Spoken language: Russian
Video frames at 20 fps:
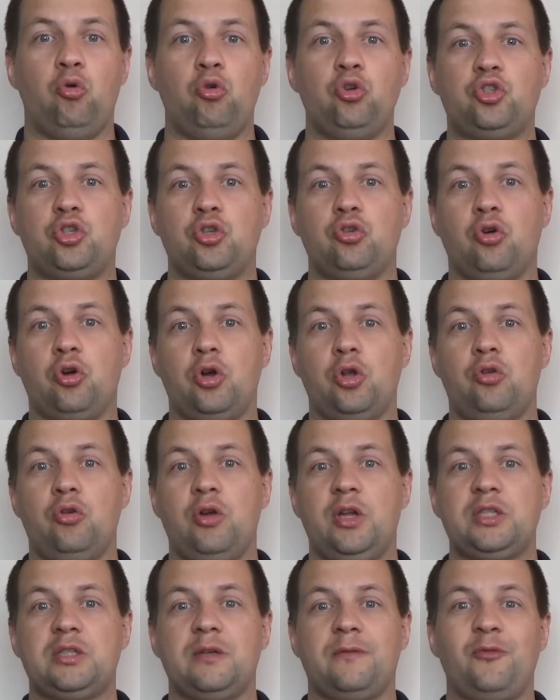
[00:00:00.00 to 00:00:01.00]
Очень много
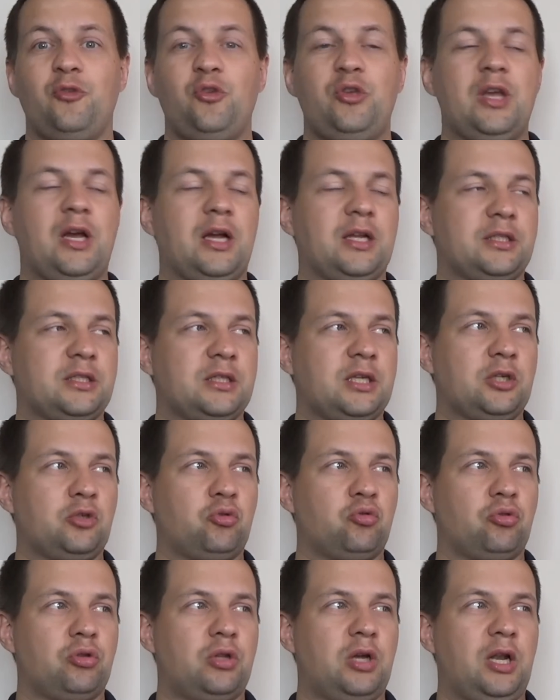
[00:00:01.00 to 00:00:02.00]
нюансов, но я
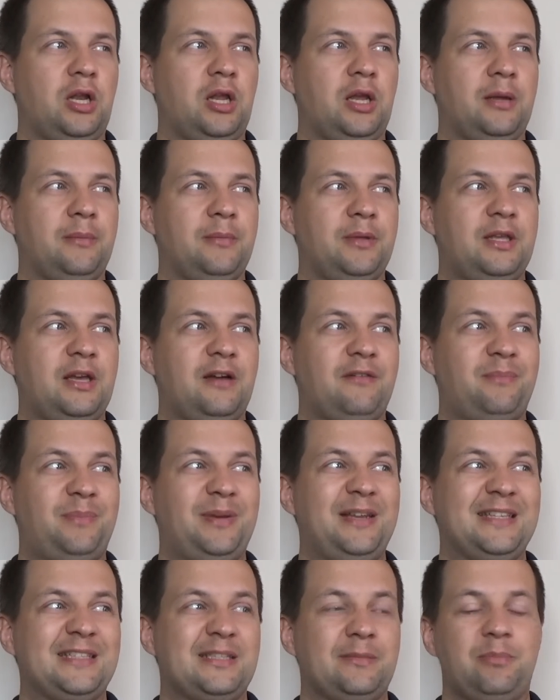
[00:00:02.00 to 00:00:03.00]
скажу далее, я в
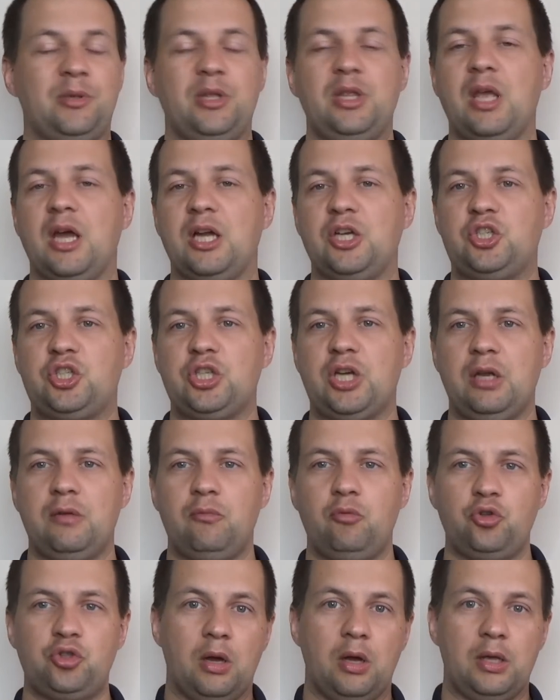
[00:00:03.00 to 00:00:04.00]
принципе не
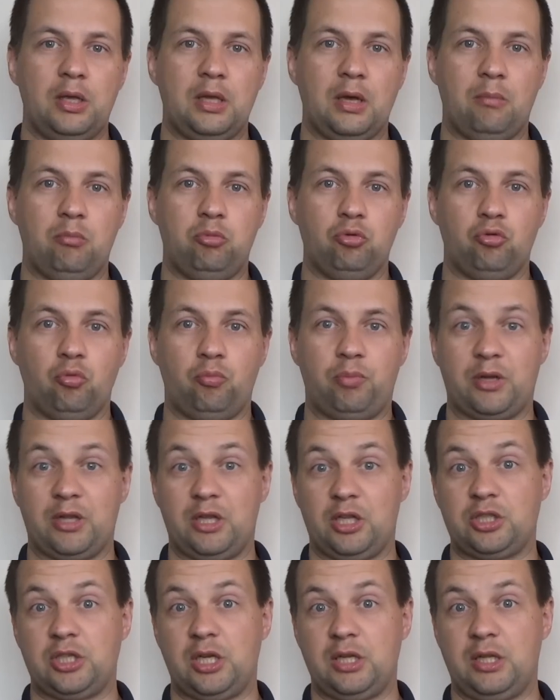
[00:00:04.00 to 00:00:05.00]
отчаиваюсь, а я буду
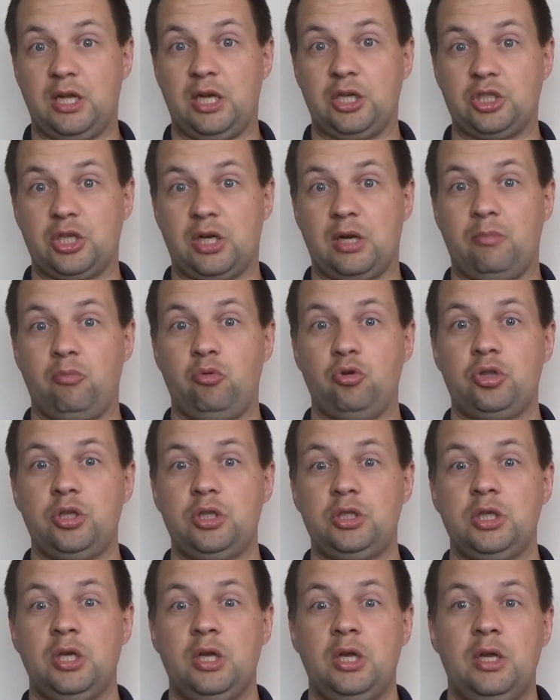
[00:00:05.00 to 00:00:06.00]
продолжать дальше
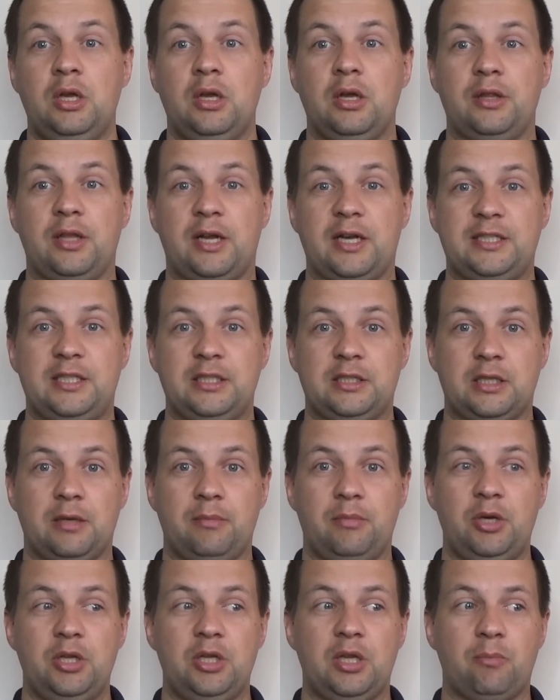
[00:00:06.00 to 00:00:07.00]
работать на
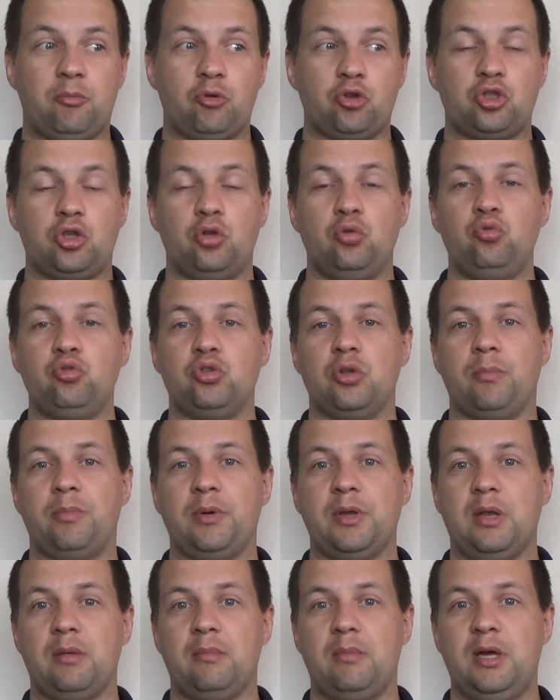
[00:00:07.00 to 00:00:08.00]
российском рынке, просто нужно
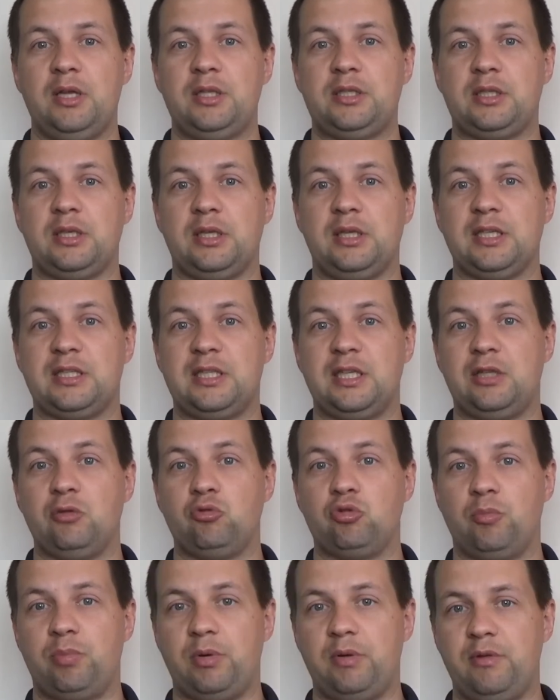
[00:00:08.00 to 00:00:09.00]
понимать, если ты
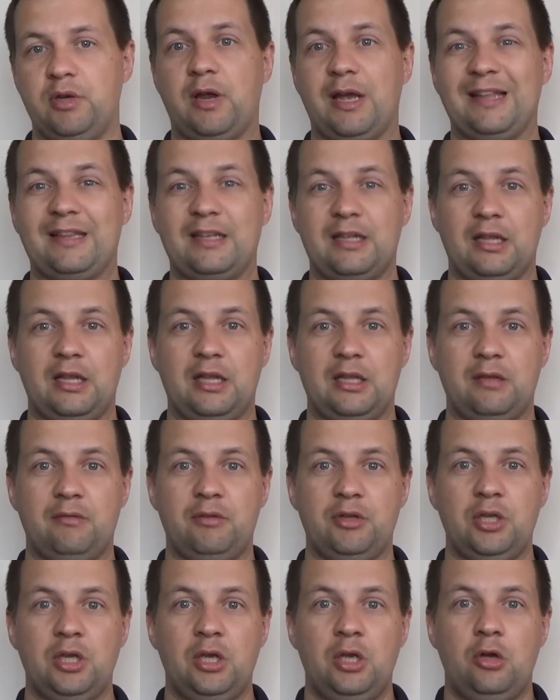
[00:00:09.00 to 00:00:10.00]
уже привык
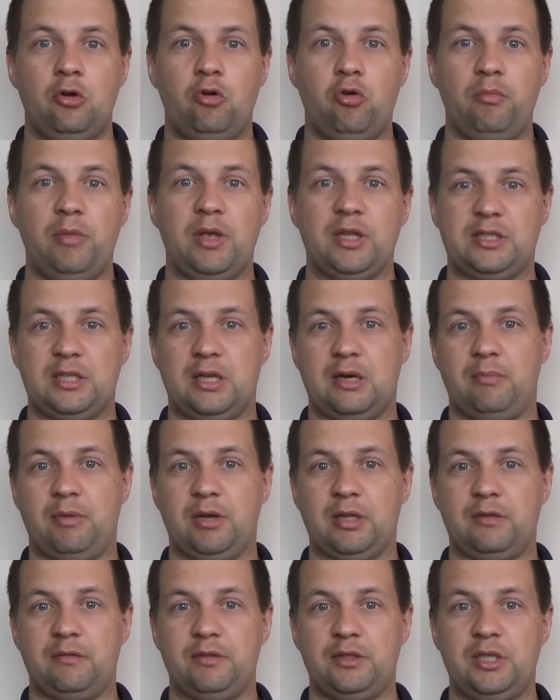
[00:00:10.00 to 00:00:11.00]
откладывать, уметь
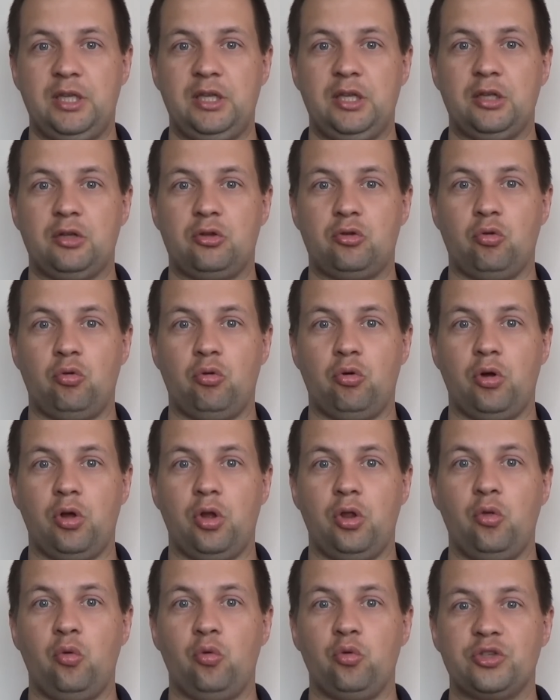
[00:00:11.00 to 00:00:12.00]
зарабатывать деньги, то
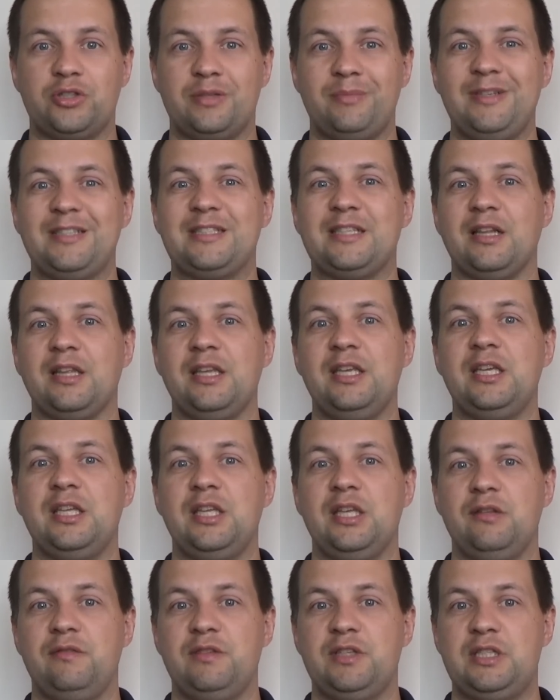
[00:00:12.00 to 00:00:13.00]
ну, смысл их
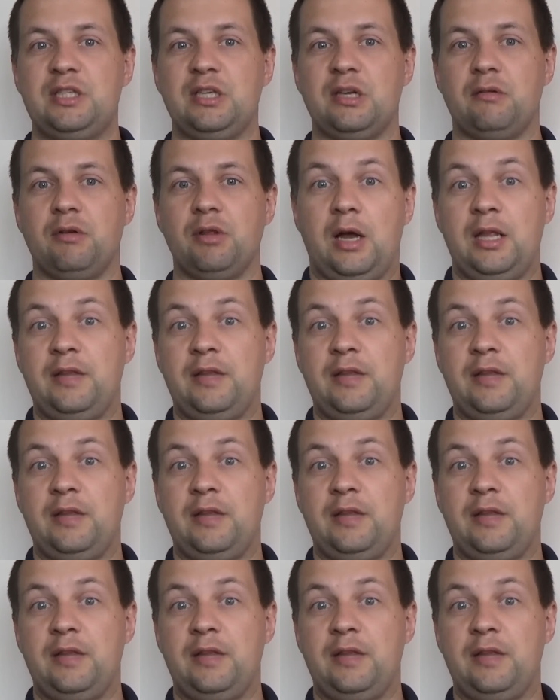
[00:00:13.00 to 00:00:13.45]
не инвестировать.